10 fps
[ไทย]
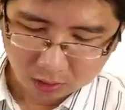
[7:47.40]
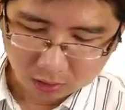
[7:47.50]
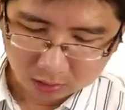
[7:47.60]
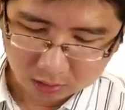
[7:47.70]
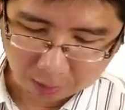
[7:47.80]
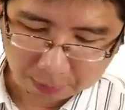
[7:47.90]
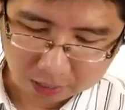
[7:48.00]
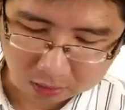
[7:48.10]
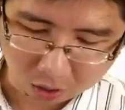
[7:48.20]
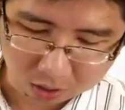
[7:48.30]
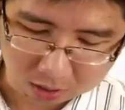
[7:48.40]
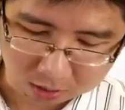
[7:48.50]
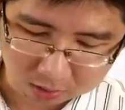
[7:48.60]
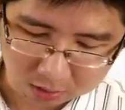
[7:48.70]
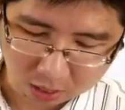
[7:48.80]
สร็จแล้วไปไหนต่อเอ่ย
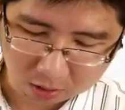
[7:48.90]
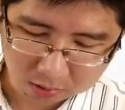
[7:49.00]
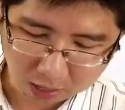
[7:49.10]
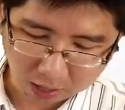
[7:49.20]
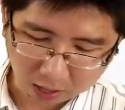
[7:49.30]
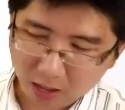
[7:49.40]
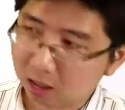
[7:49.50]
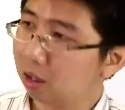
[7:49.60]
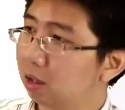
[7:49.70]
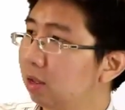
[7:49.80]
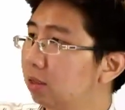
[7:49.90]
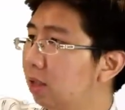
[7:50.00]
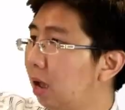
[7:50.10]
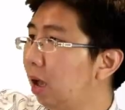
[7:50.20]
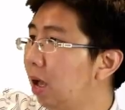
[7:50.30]
เสร็จแล้วจาก 5
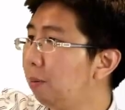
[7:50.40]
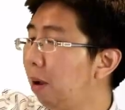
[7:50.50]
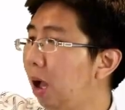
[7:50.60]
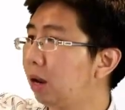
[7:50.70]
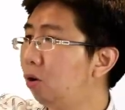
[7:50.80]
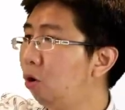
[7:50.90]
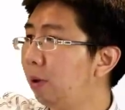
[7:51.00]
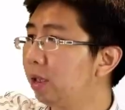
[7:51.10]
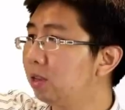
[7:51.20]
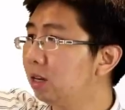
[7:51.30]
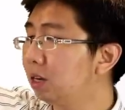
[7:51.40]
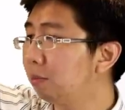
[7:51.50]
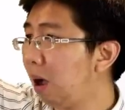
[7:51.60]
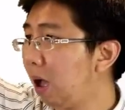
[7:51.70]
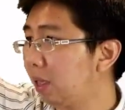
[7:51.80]
จาก 5 ผ่านโลเพเชอร์เทอร์
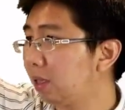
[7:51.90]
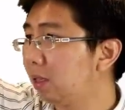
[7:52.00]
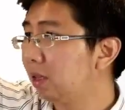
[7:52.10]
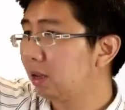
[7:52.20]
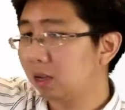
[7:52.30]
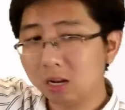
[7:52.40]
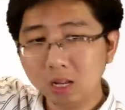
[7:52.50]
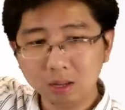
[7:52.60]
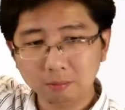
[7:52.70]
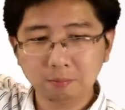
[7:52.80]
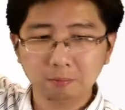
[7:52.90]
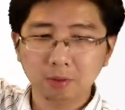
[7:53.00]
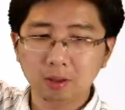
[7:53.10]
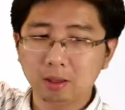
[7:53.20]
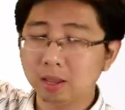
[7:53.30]
ไบก็ดึง
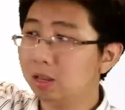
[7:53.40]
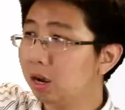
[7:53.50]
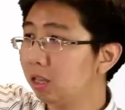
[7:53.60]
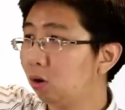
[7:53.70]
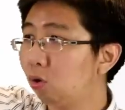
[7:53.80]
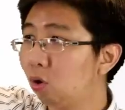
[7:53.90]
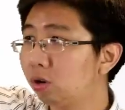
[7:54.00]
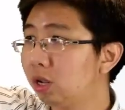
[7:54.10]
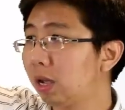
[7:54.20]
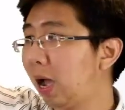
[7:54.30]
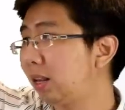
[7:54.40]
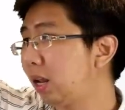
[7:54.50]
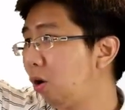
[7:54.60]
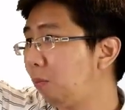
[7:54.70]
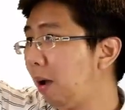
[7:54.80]
เพเชอร์ก็จะลดลงดึงงานเนี่
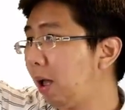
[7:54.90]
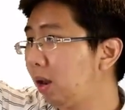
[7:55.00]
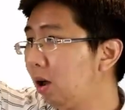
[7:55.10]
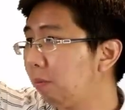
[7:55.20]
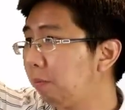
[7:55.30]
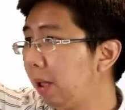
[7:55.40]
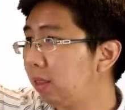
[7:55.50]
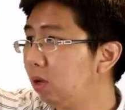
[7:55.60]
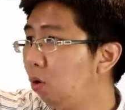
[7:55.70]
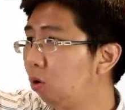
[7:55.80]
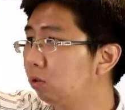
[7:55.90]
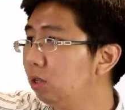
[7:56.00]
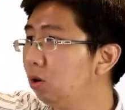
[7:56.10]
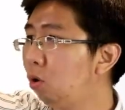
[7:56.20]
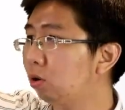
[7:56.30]
ยออกไป แล้วก็ไปที่ 6 ซึ่
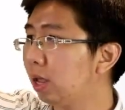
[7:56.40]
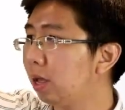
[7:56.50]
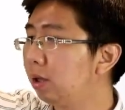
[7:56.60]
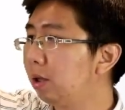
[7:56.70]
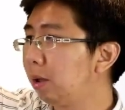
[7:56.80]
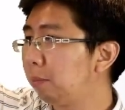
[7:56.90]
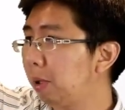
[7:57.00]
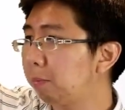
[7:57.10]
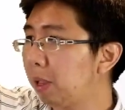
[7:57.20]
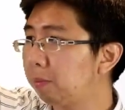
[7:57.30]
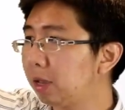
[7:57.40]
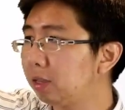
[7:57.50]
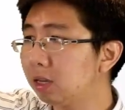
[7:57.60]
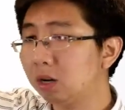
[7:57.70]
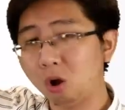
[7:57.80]
ง6เนี้ยมันเป็นเพ
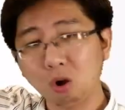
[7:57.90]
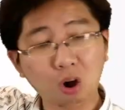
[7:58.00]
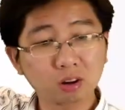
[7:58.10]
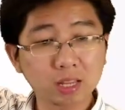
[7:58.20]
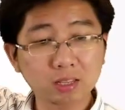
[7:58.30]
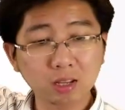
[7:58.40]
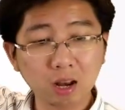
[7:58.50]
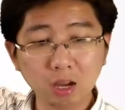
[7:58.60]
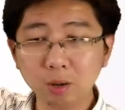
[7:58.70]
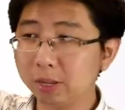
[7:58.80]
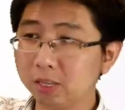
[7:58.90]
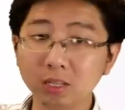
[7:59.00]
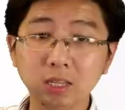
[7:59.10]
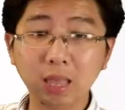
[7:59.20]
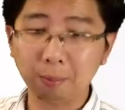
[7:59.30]
เชอร์ของคอนเดนเซอร์แล้วคือเพเชอ
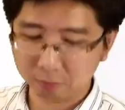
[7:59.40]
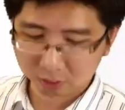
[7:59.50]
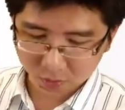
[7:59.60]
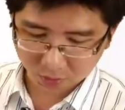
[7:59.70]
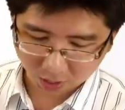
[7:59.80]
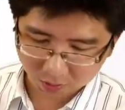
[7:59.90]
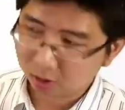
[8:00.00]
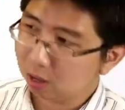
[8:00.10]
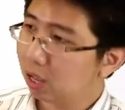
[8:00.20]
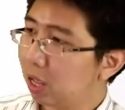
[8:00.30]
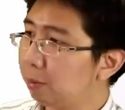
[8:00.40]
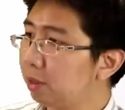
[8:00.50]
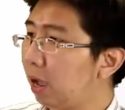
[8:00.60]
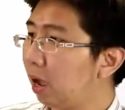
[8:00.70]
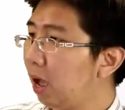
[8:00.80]
ร์ที่ต่ำที่สุดแล้ว เห็นไหม
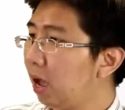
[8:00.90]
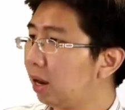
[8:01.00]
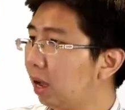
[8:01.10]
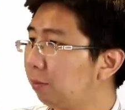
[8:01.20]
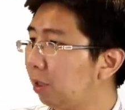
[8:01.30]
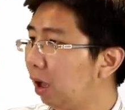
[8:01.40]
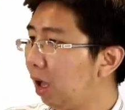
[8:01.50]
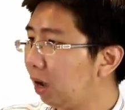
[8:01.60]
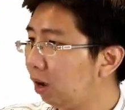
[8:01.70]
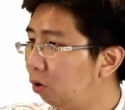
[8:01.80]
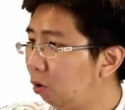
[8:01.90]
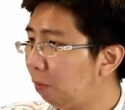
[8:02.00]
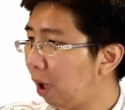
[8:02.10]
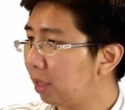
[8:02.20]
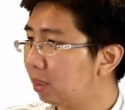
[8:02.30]
จาก5นะครับจาก 5 ก็ลง
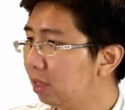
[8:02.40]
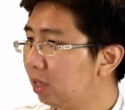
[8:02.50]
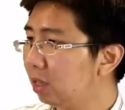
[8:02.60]
ไปที่